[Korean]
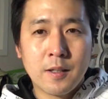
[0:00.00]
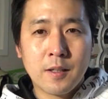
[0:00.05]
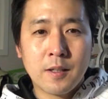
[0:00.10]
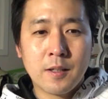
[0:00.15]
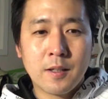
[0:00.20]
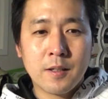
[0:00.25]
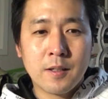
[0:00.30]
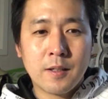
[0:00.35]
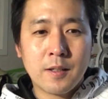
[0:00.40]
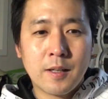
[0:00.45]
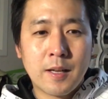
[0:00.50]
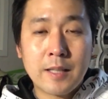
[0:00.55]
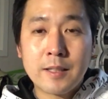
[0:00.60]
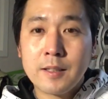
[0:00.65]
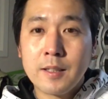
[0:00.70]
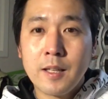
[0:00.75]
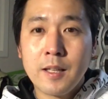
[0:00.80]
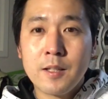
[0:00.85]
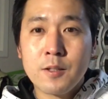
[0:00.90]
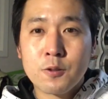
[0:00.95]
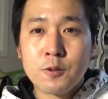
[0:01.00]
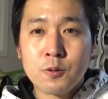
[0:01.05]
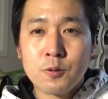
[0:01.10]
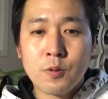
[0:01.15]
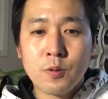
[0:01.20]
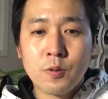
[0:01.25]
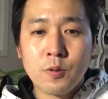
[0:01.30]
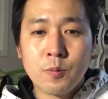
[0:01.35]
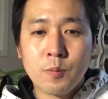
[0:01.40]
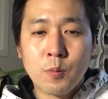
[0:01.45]
아,
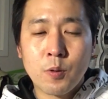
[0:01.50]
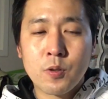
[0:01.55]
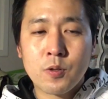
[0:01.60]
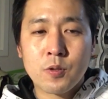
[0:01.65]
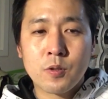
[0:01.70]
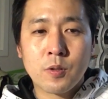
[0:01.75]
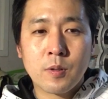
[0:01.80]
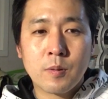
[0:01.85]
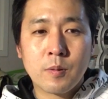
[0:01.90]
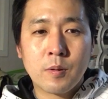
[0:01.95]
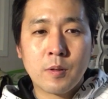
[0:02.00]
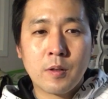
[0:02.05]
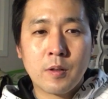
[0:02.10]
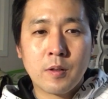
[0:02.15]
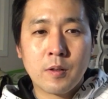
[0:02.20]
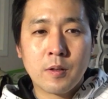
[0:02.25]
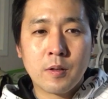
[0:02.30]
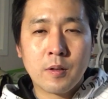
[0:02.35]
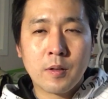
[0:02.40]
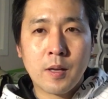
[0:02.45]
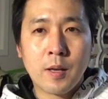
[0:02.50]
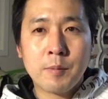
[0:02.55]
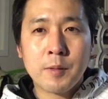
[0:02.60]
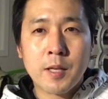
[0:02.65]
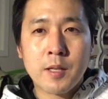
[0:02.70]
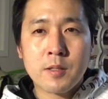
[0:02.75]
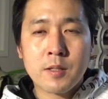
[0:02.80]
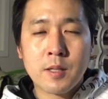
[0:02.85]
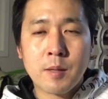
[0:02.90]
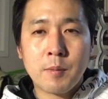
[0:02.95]
한계일지도 모르죠. 어,
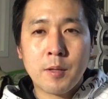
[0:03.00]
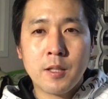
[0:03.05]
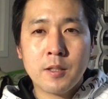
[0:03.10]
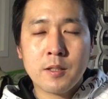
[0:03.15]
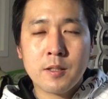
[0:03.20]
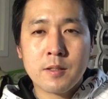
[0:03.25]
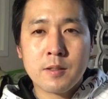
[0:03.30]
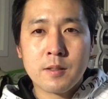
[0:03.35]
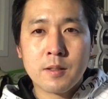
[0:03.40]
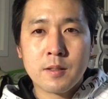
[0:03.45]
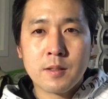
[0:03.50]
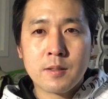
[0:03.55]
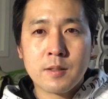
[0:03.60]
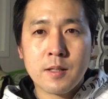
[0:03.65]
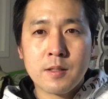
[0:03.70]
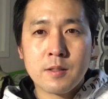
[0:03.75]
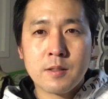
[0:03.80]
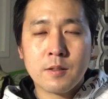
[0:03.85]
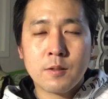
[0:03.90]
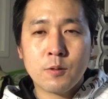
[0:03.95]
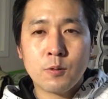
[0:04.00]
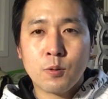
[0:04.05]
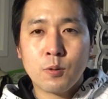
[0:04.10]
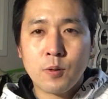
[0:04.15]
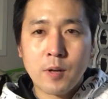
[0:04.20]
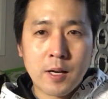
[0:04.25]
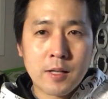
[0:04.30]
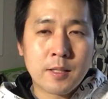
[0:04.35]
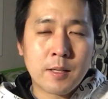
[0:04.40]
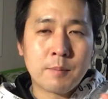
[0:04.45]
엠나이 샤말란인 식센스 이후로
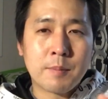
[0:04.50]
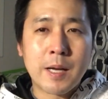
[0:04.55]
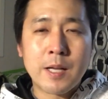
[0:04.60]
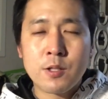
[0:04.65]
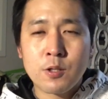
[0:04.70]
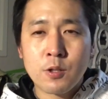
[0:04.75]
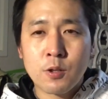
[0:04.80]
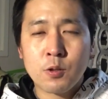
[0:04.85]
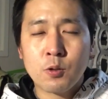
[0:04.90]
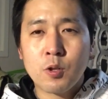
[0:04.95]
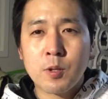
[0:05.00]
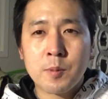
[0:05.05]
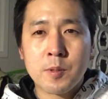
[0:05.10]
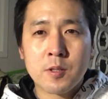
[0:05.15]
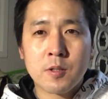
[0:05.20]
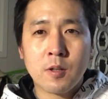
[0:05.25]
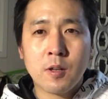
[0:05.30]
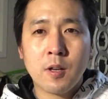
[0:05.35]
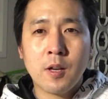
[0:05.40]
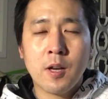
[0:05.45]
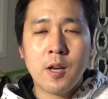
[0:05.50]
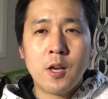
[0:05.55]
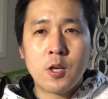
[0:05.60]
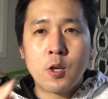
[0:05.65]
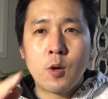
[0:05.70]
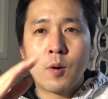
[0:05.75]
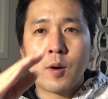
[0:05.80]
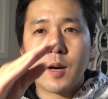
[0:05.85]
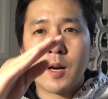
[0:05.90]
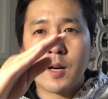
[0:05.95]
항상 반전을 노리면서
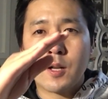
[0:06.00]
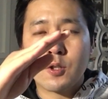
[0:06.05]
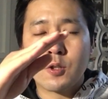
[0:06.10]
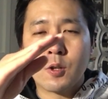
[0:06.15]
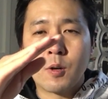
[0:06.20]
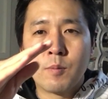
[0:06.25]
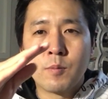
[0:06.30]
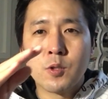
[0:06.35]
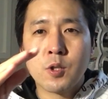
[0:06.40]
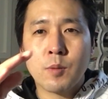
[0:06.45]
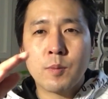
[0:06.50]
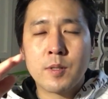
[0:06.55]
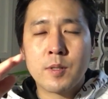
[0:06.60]
영화가 점점